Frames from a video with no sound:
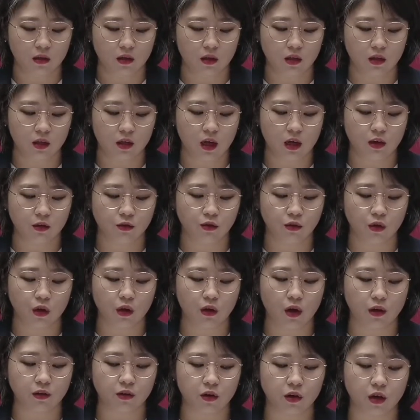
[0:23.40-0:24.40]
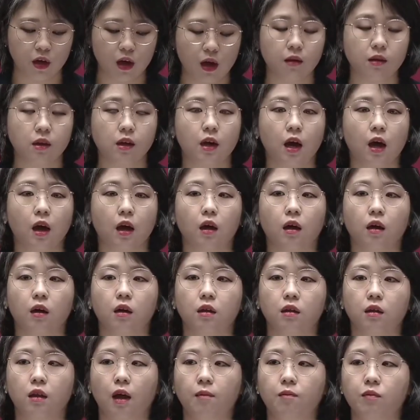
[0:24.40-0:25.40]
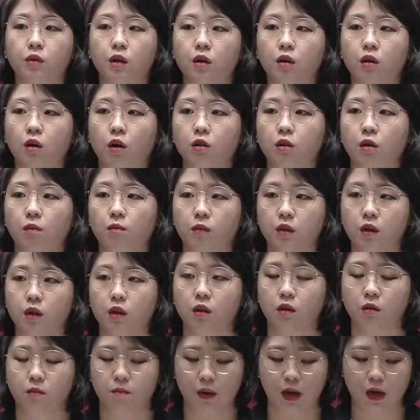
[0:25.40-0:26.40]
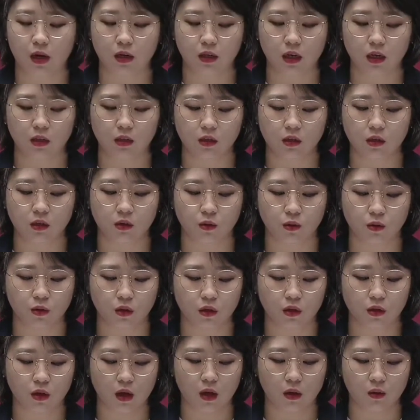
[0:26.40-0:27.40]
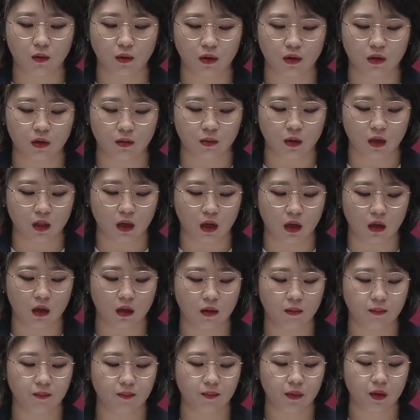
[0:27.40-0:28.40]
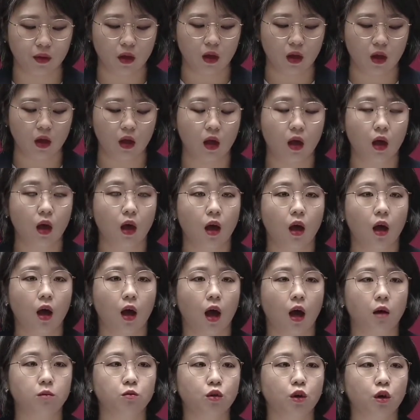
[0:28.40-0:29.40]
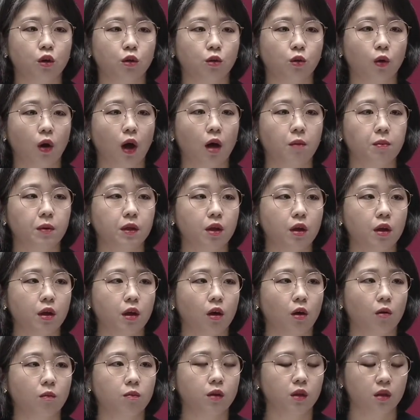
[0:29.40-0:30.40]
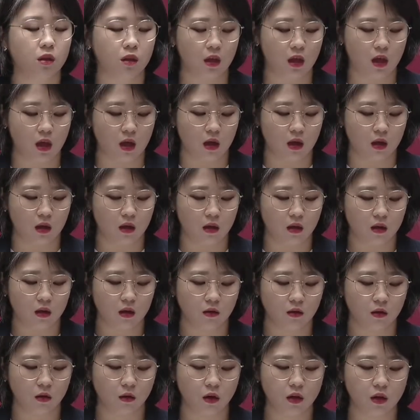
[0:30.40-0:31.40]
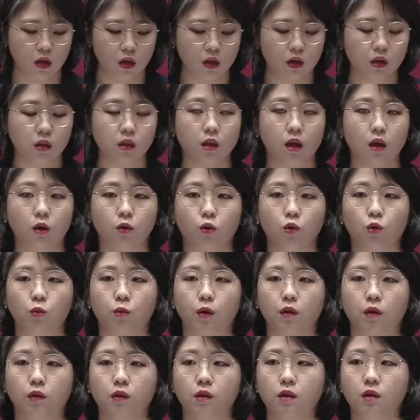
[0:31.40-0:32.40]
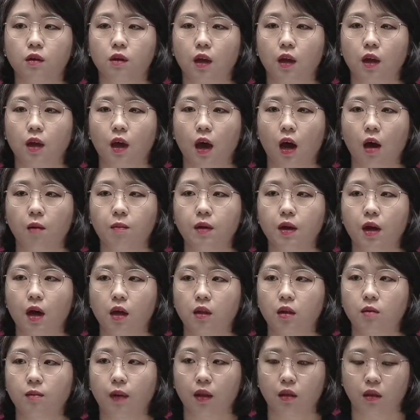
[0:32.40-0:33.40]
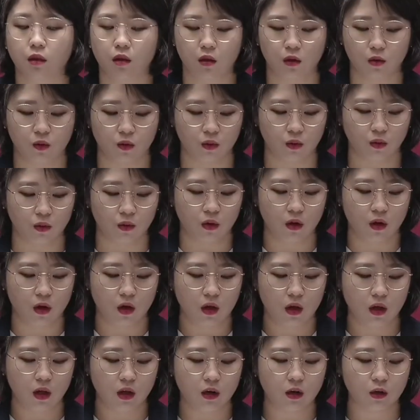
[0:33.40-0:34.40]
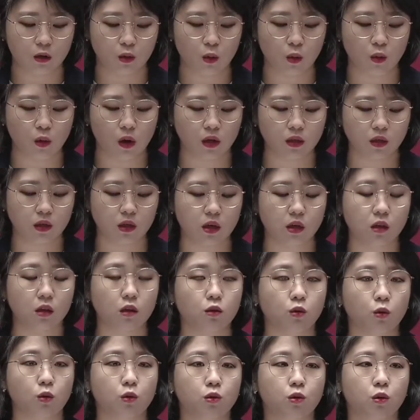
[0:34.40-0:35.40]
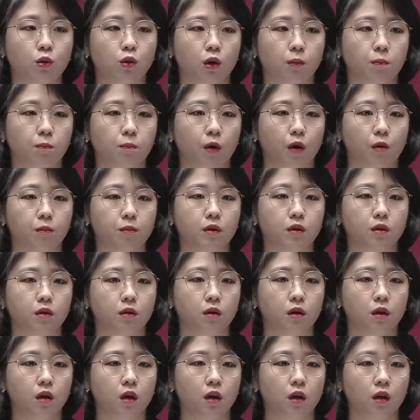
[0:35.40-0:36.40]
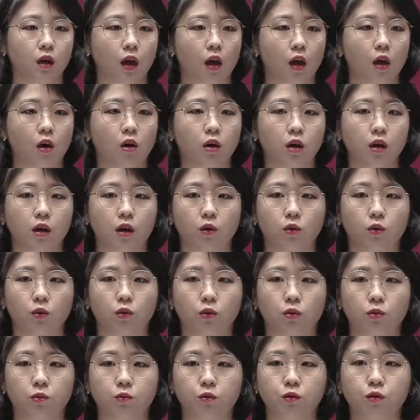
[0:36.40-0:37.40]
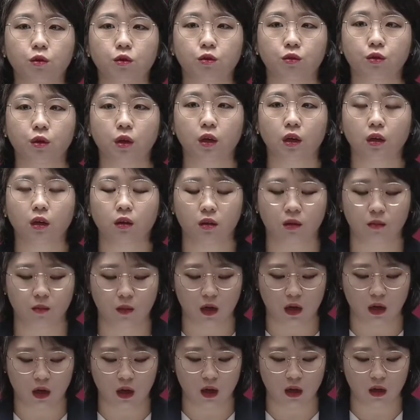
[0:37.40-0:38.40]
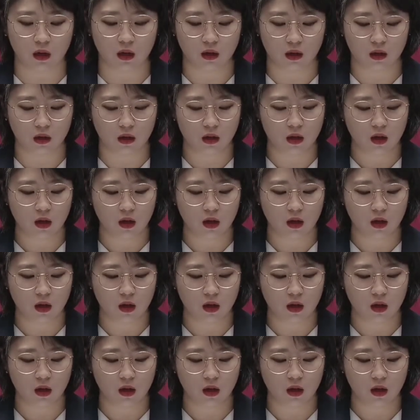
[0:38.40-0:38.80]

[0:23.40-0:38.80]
진지한 수기 과정이 아니라 남는 것 없는 말잔치로 끝나고 있습니다. 아무것도 합의된 게 없는데 전원이 끝나고 며칠 새에 합의안을 만들고 이를 통과시키는 졸속 입법을 개혁이라고 부를 수 있겠습니까?